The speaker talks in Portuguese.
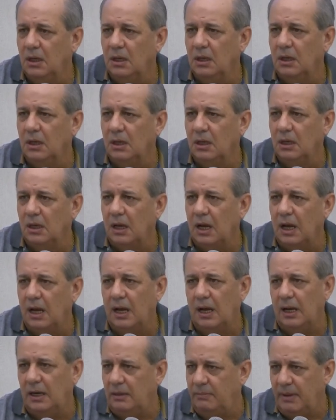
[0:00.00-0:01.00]

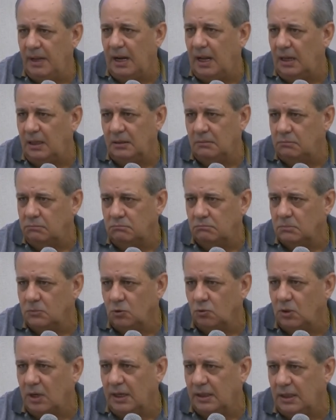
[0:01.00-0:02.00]
a, a liberar
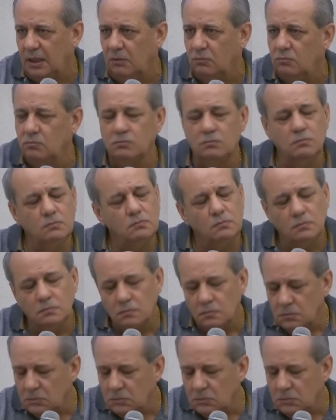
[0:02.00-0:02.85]
Terminou de pagar,